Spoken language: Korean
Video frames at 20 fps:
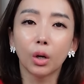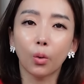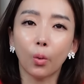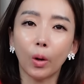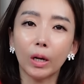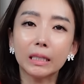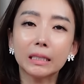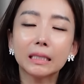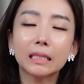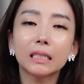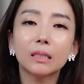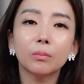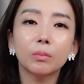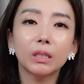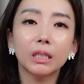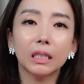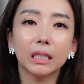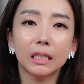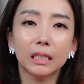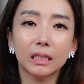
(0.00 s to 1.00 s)

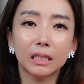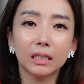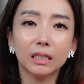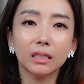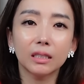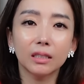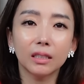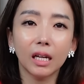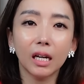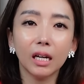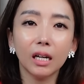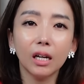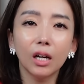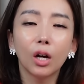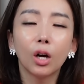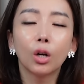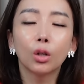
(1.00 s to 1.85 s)
관심이 있으나